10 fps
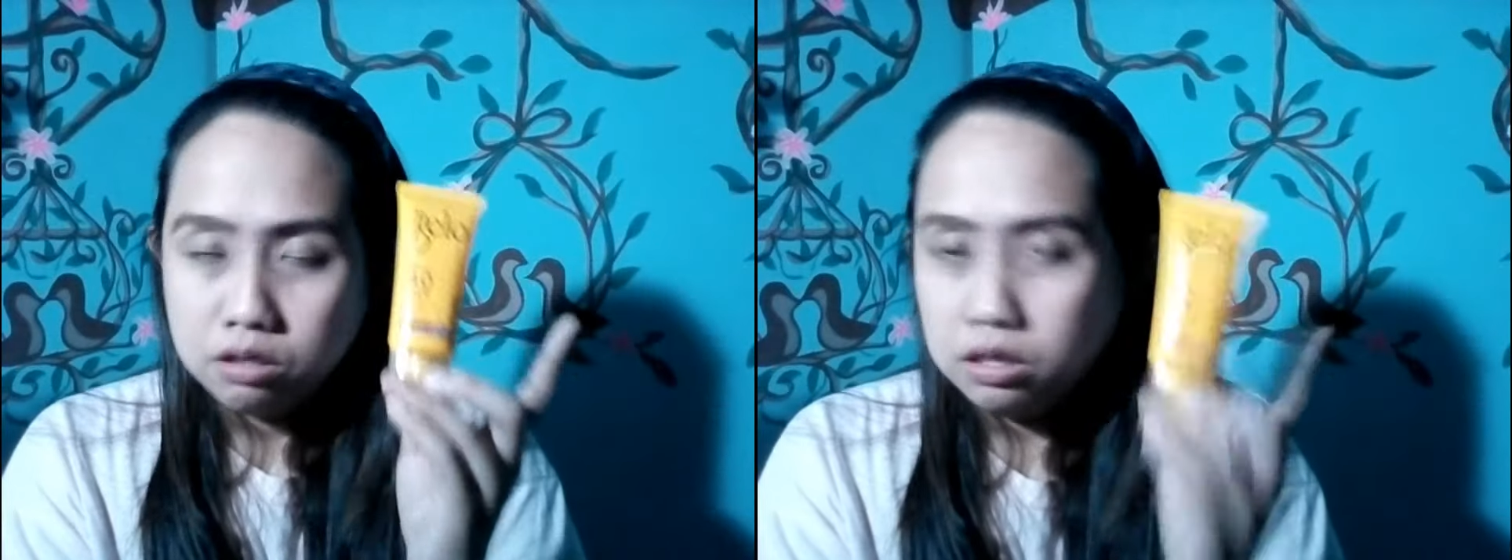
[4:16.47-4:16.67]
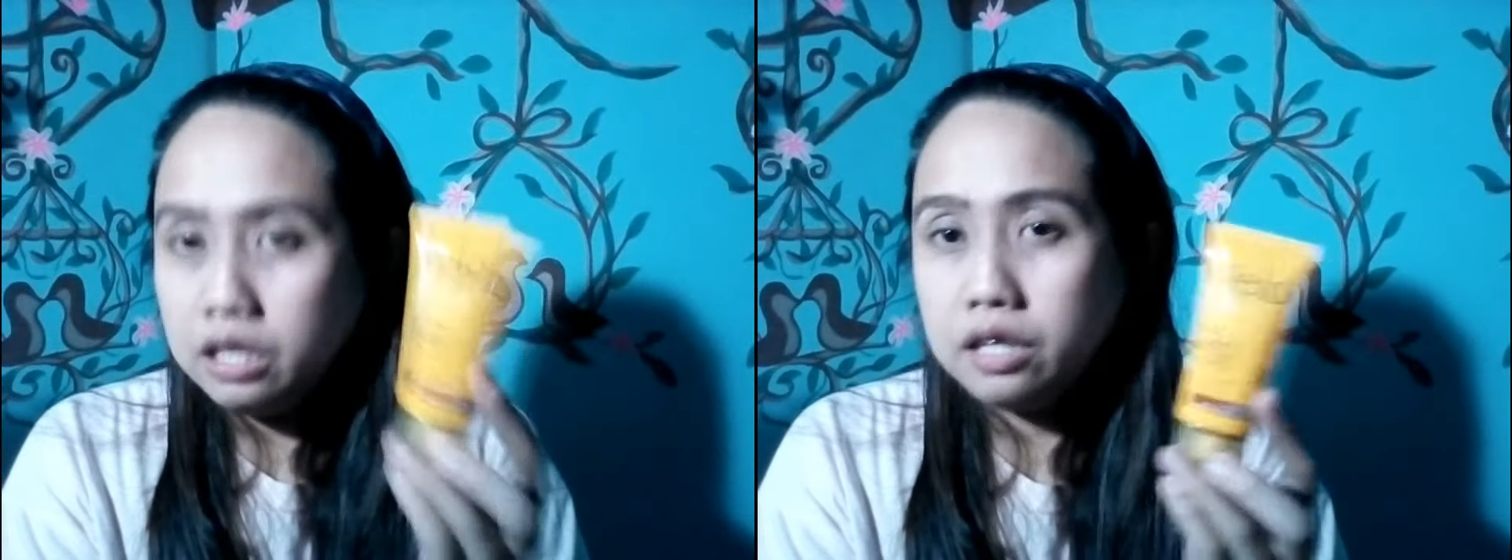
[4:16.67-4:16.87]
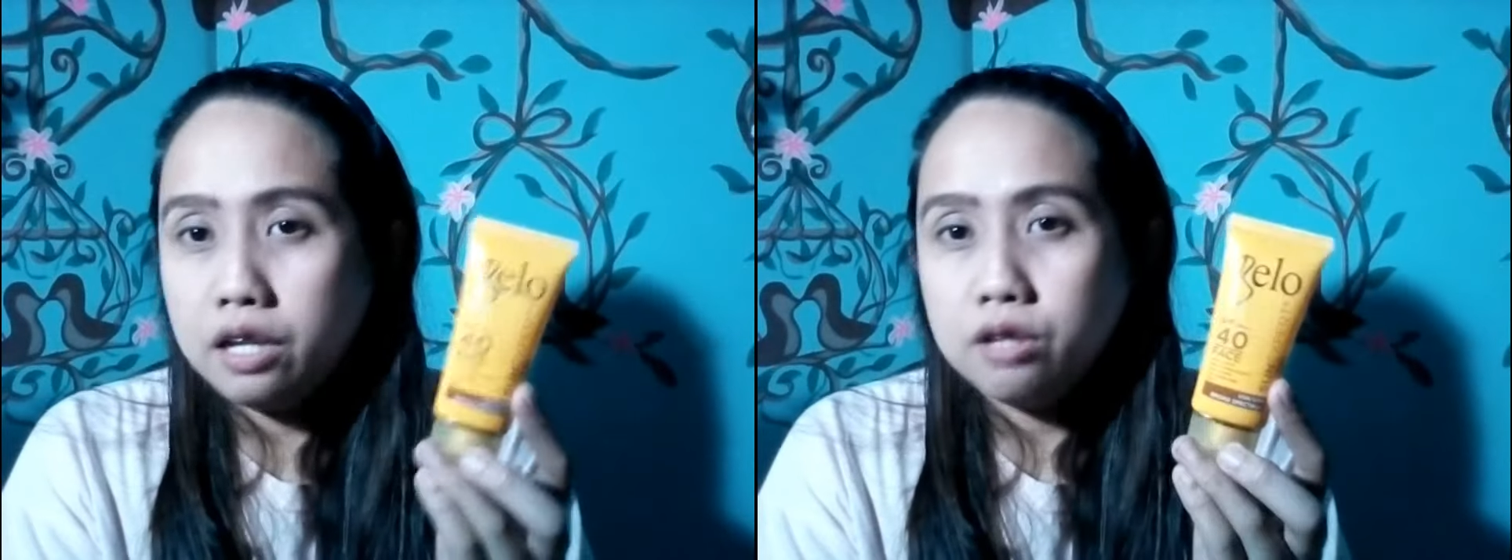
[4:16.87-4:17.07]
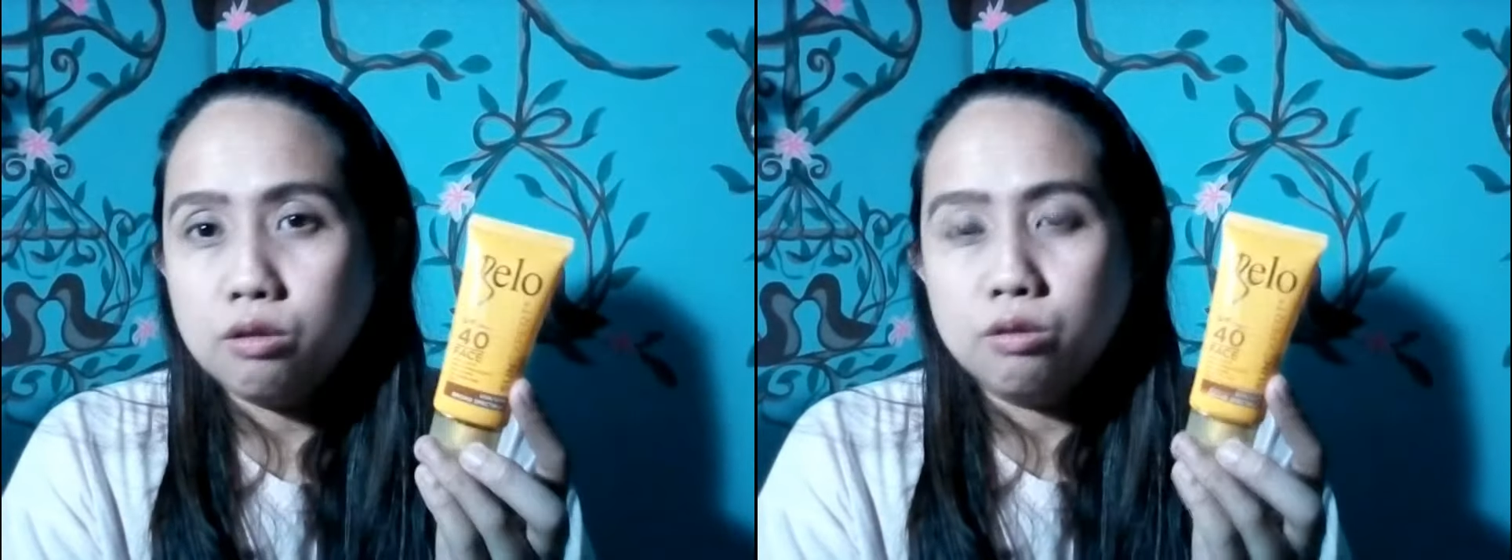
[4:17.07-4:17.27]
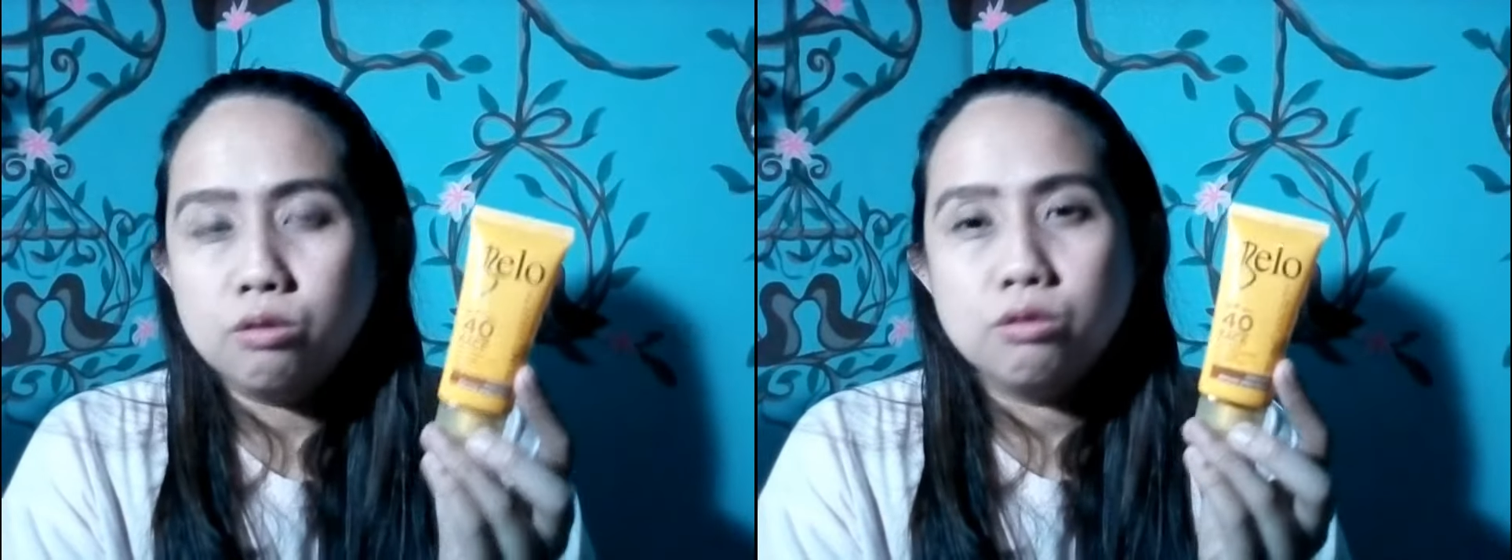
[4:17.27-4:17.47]
trinay
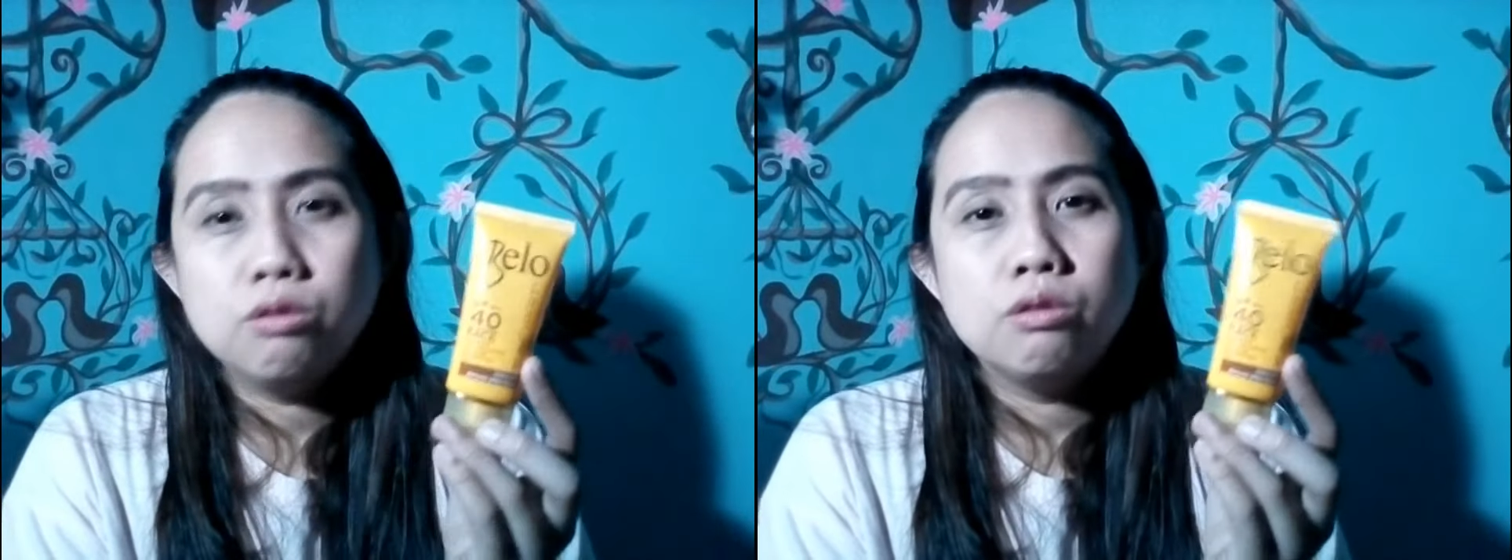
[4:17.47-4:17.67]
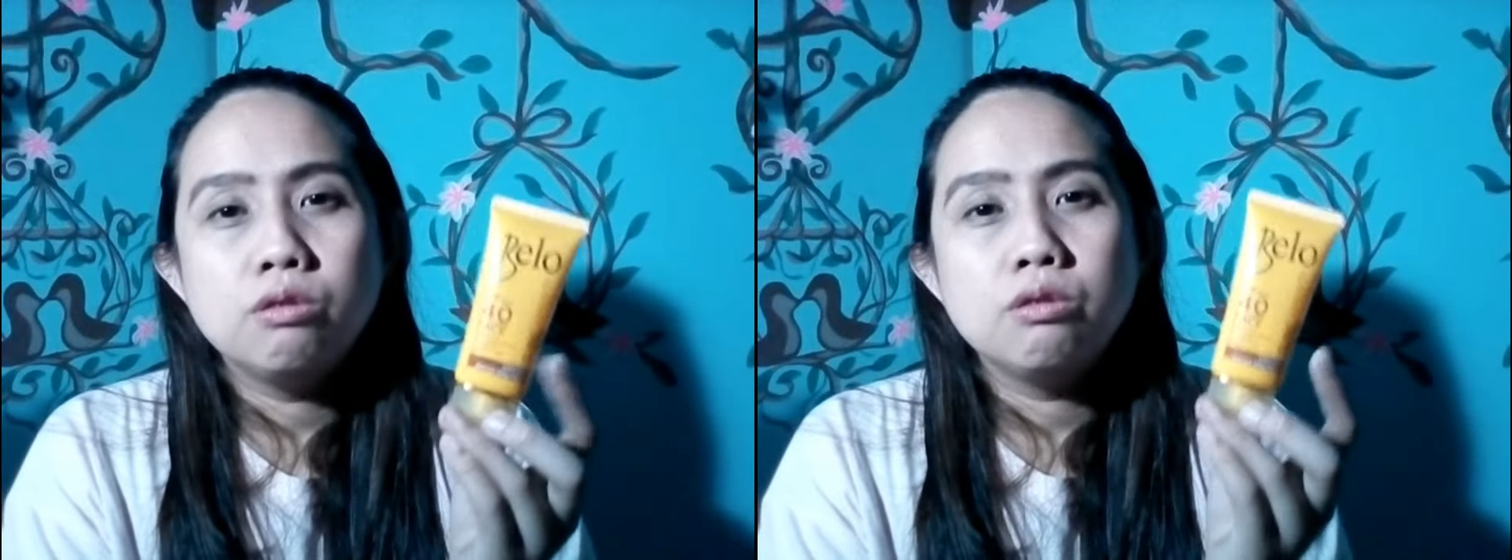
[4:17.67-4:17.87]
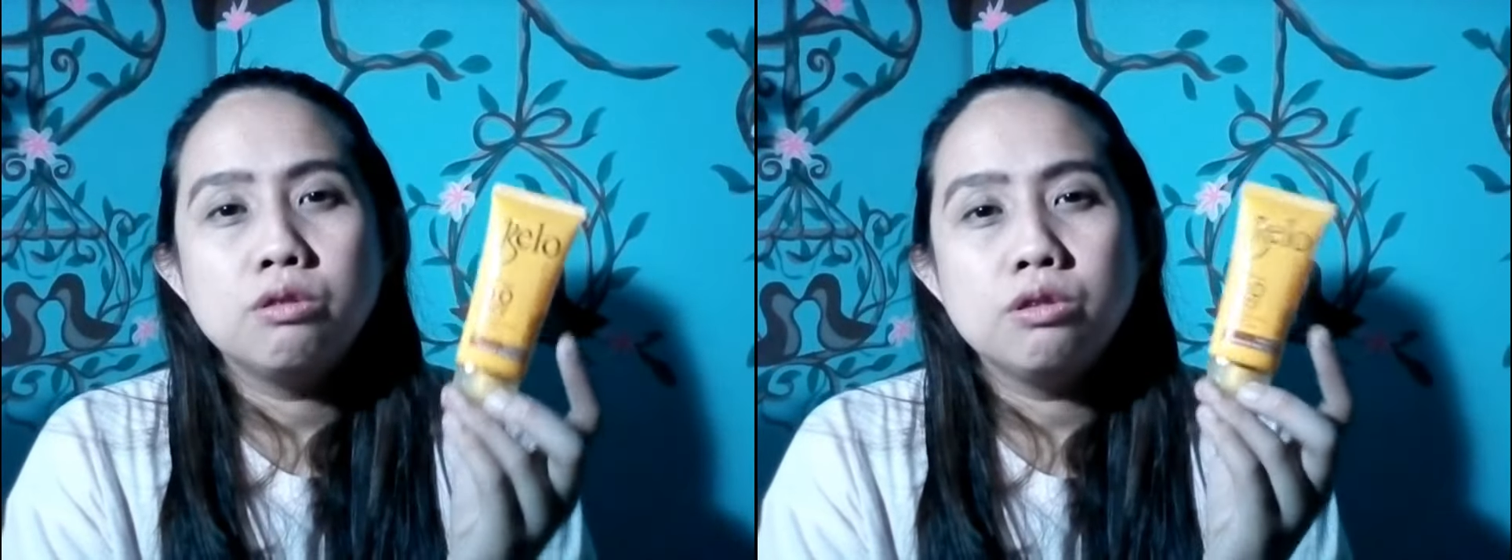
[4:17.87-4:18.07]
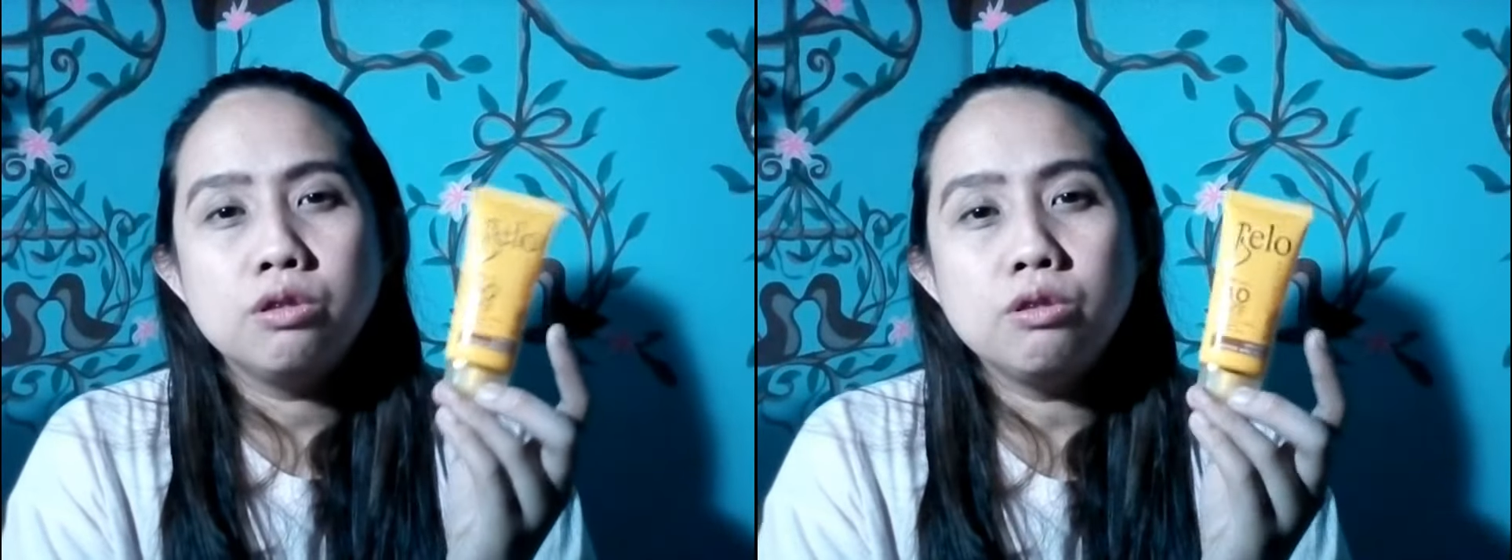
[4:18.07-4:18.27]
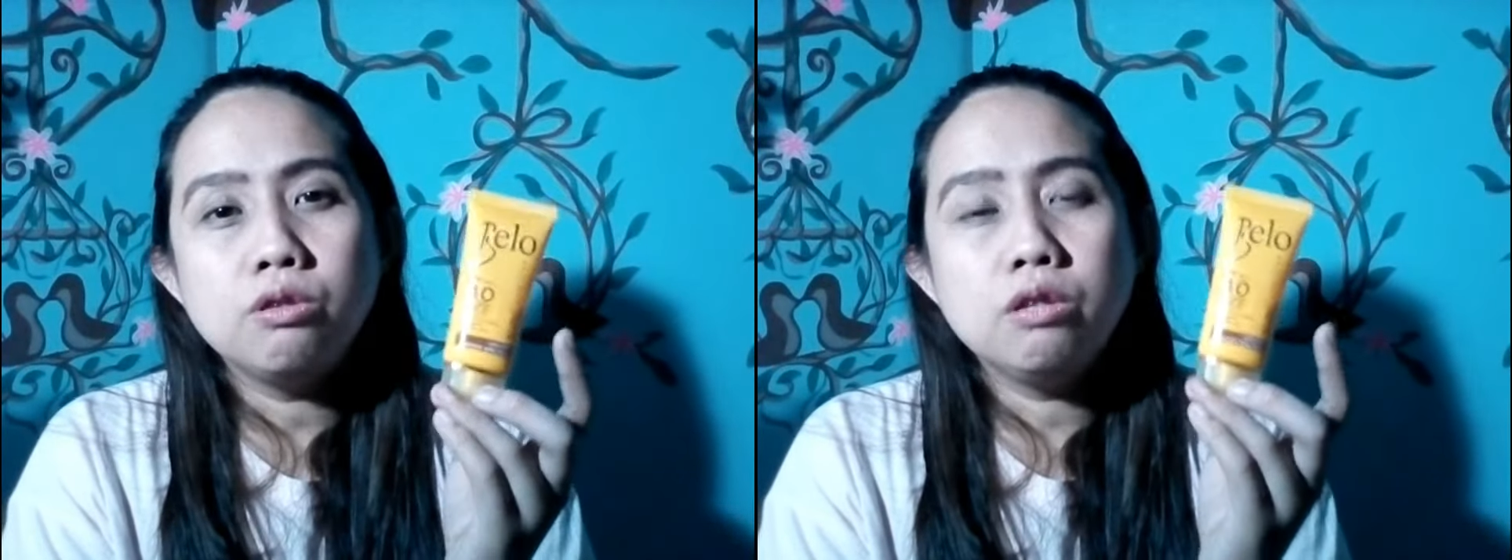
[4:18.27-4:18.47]
ko.
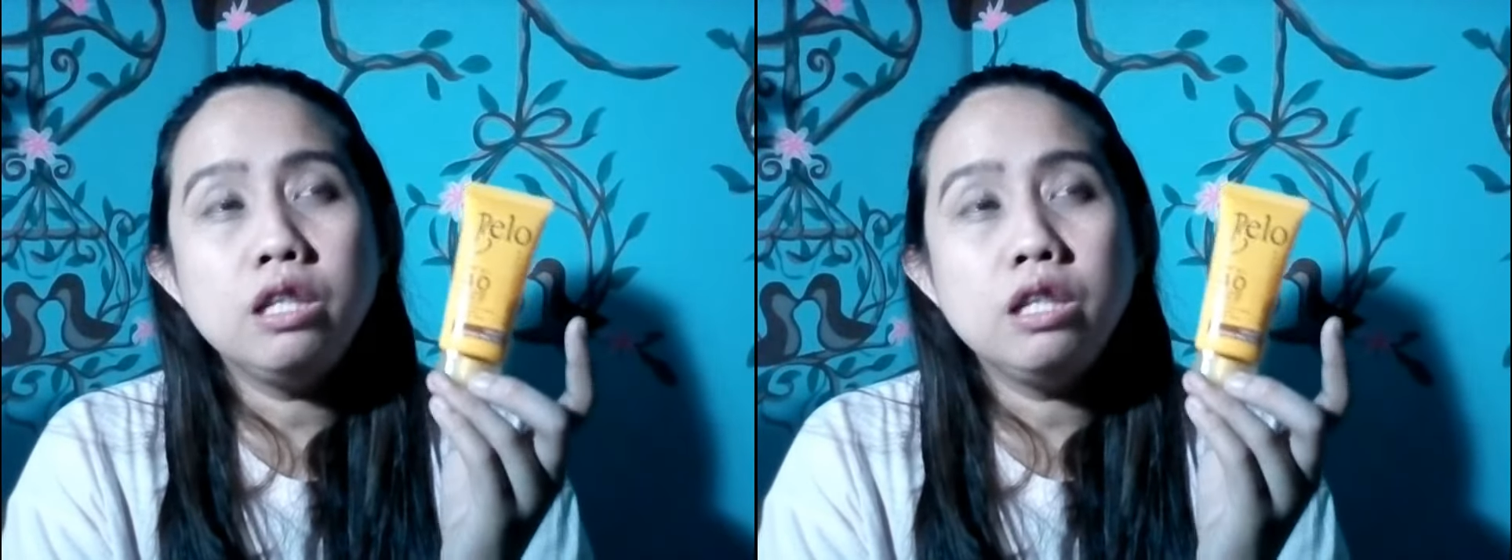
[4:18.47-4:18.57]
So,